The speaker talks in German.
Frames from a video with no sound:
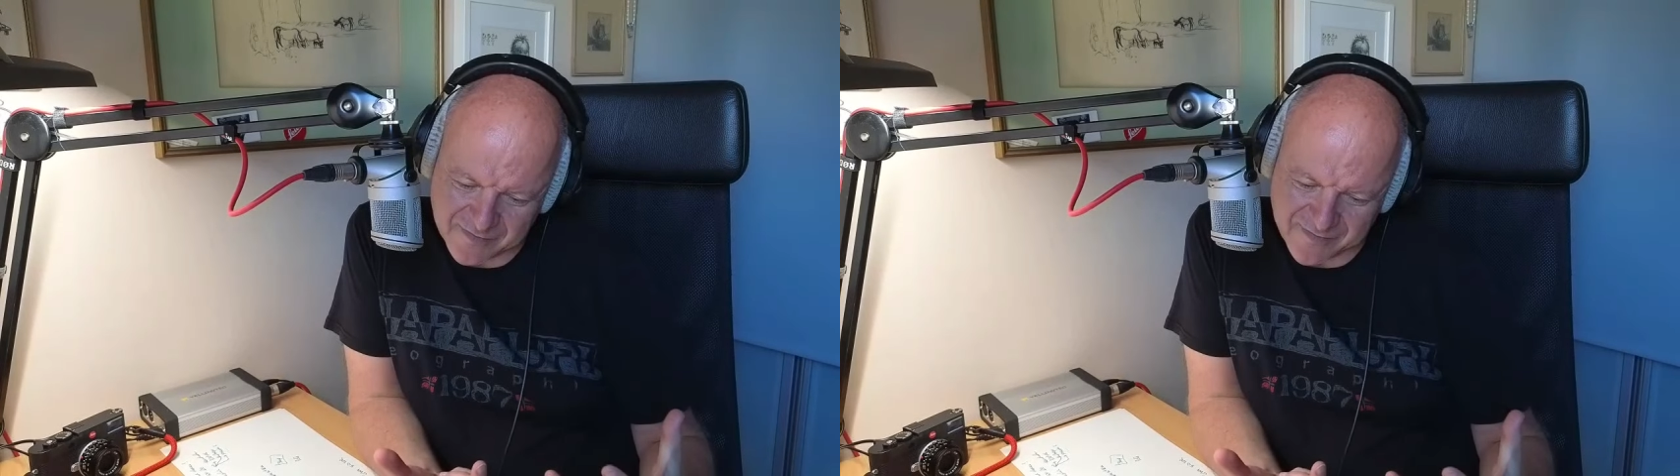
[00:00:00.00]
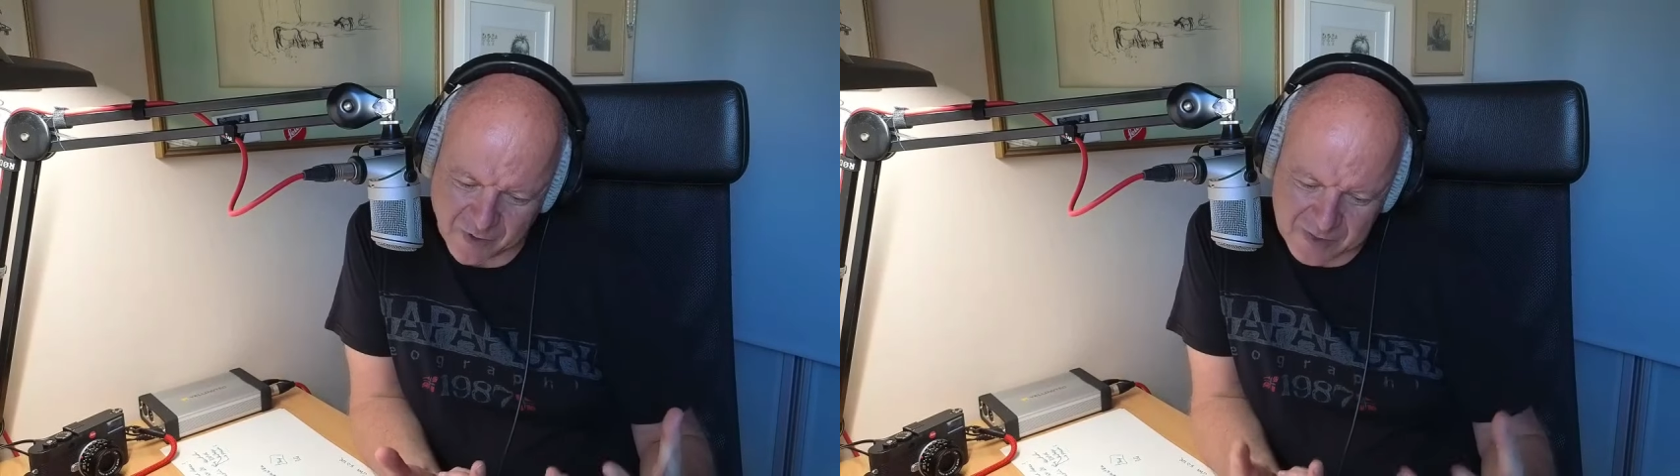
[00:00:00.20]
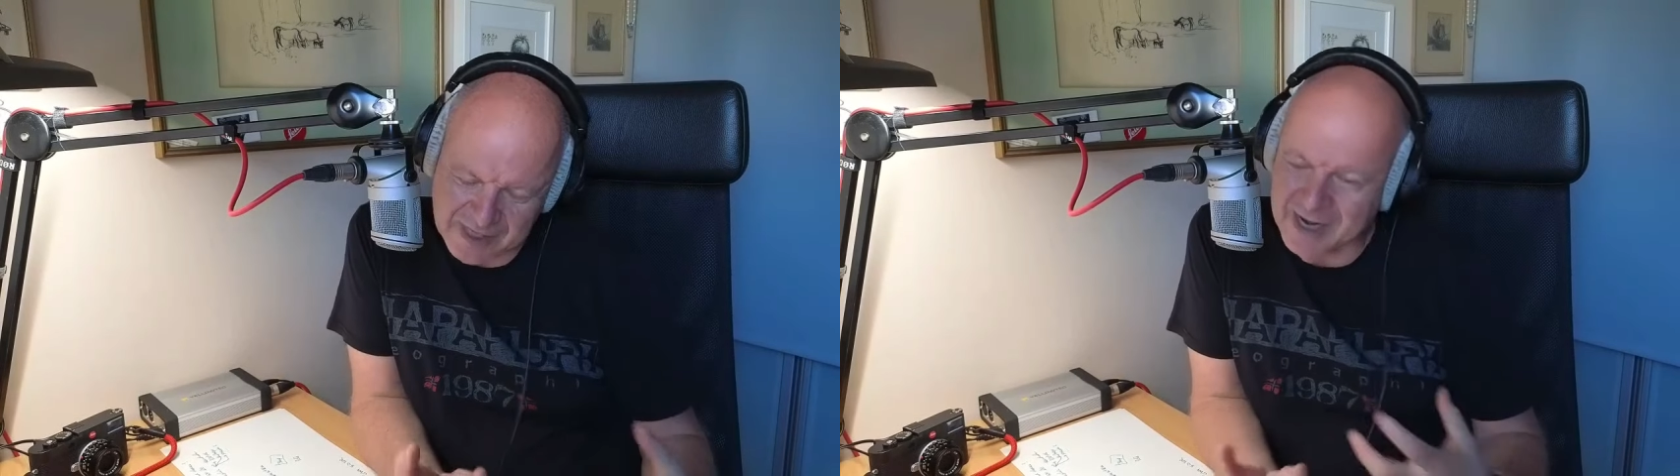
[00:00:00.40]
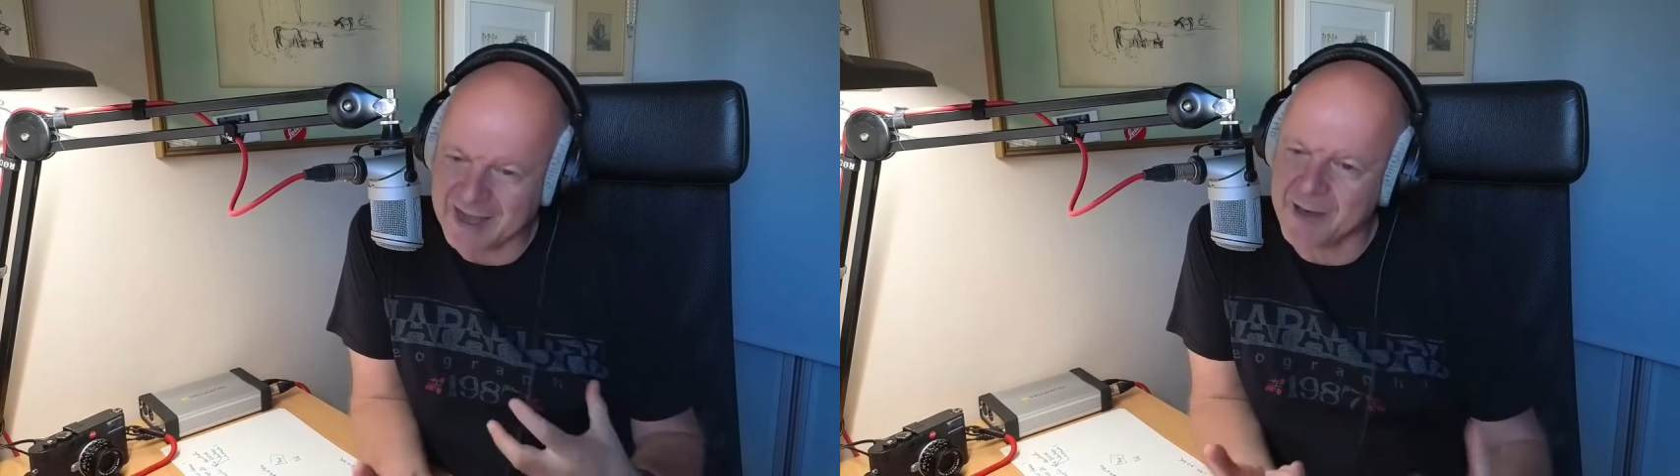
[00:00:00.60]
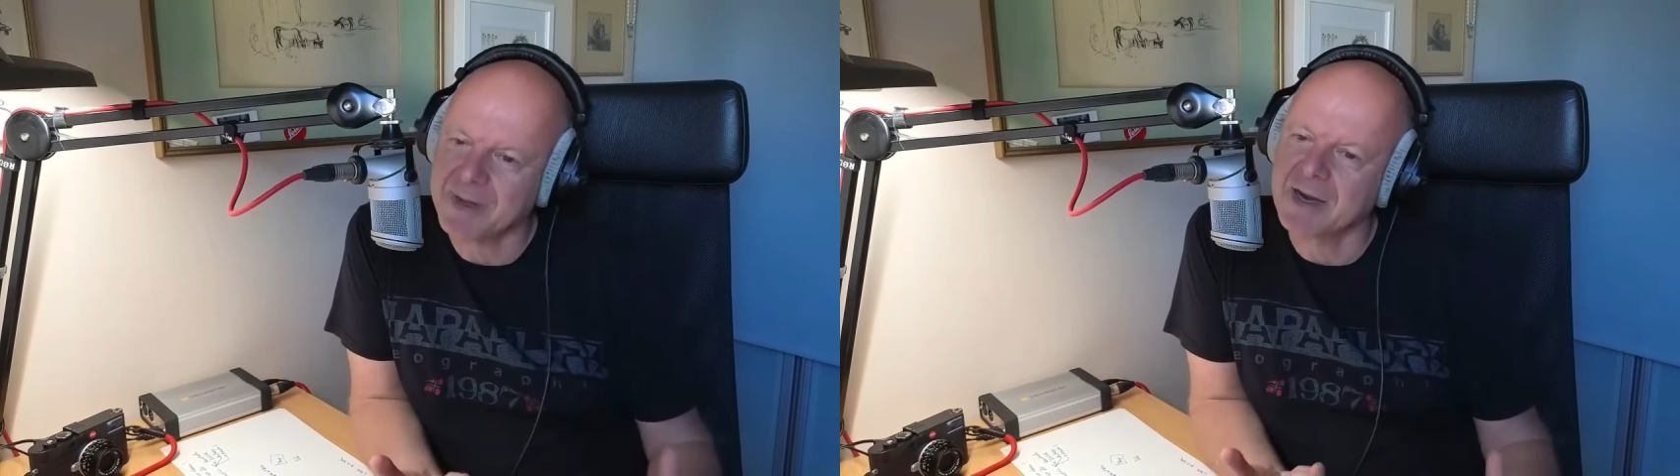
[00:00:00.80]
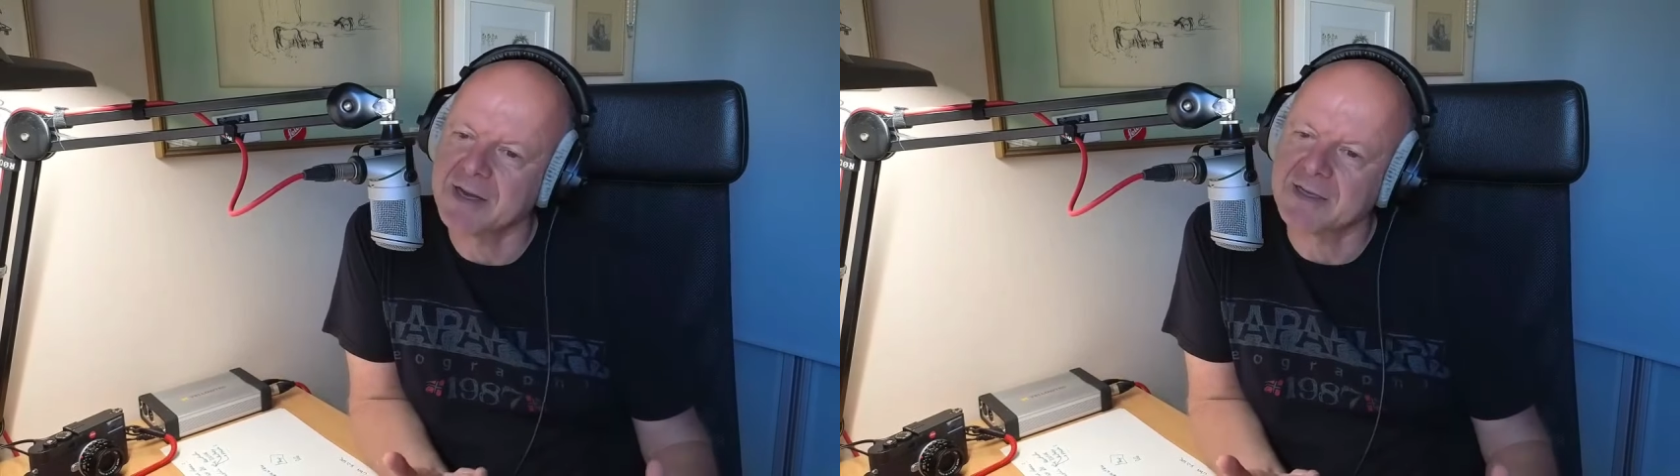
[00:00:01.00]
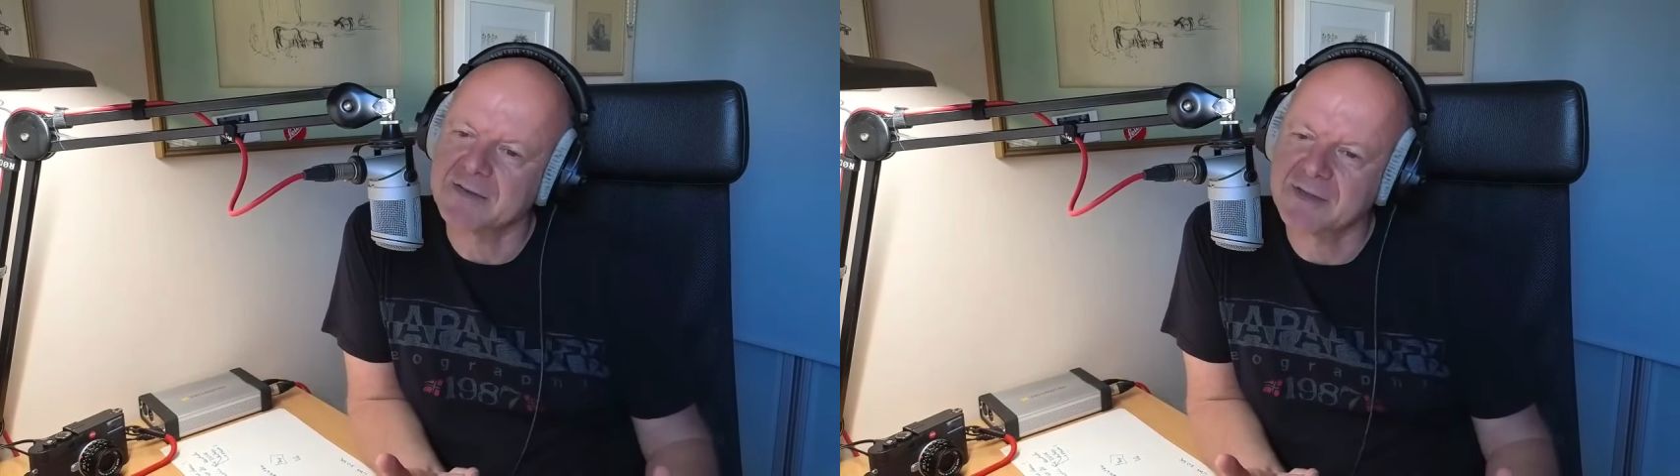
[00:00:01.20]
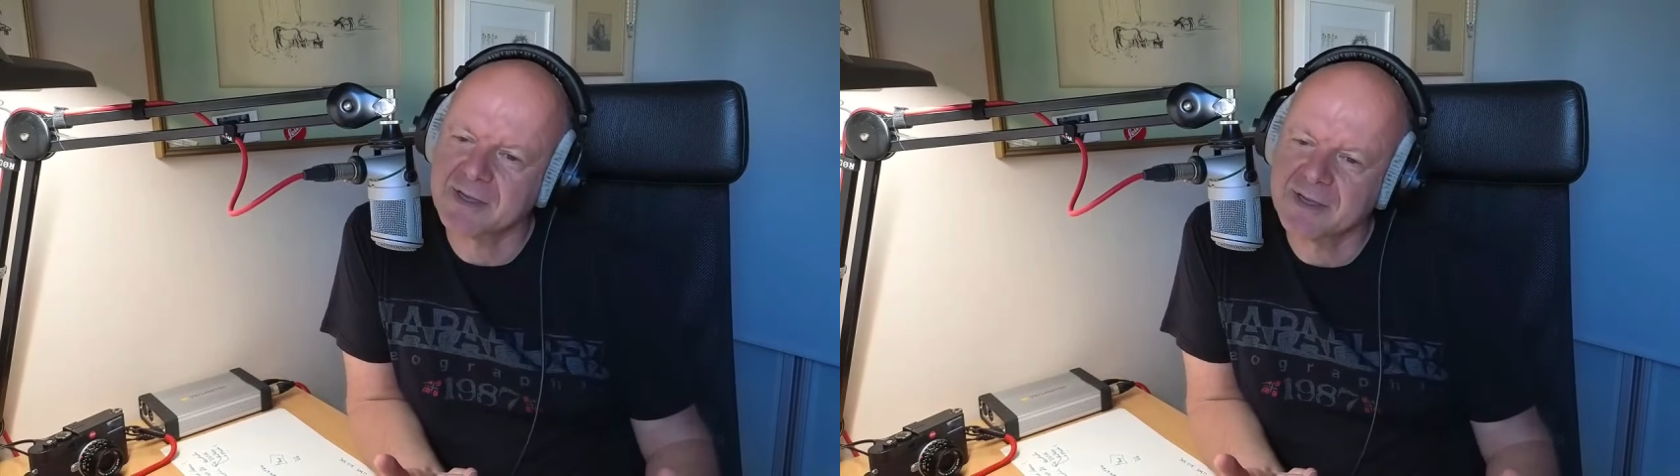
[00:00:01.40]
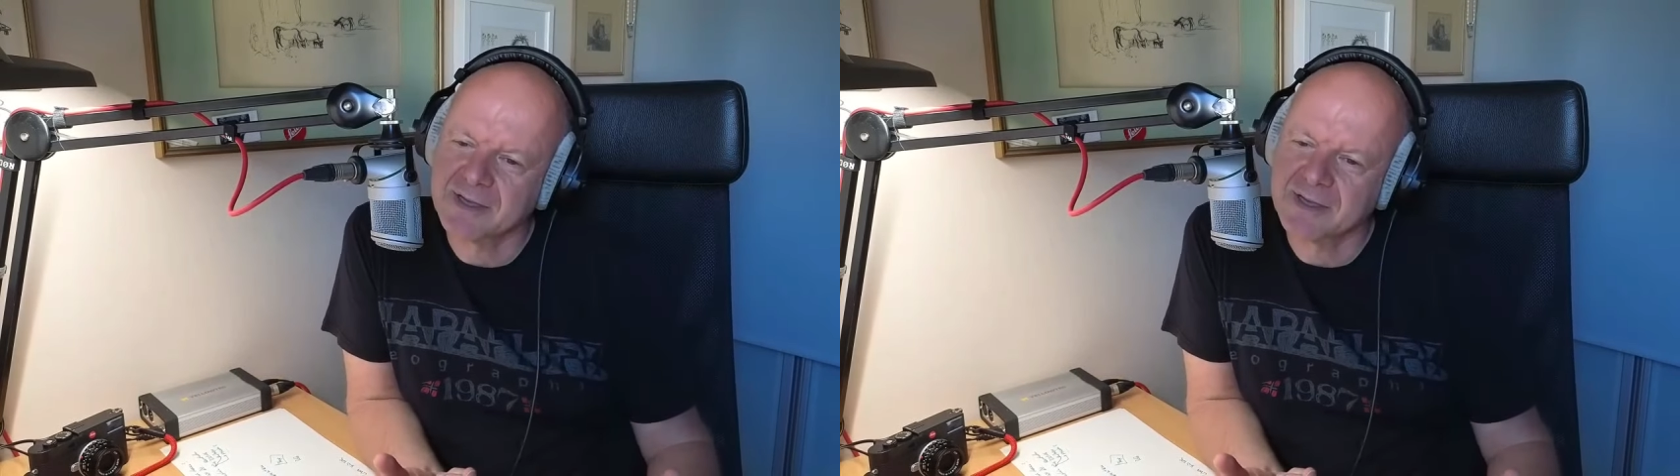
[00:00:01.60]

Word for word: warum das an der Kamera liegt.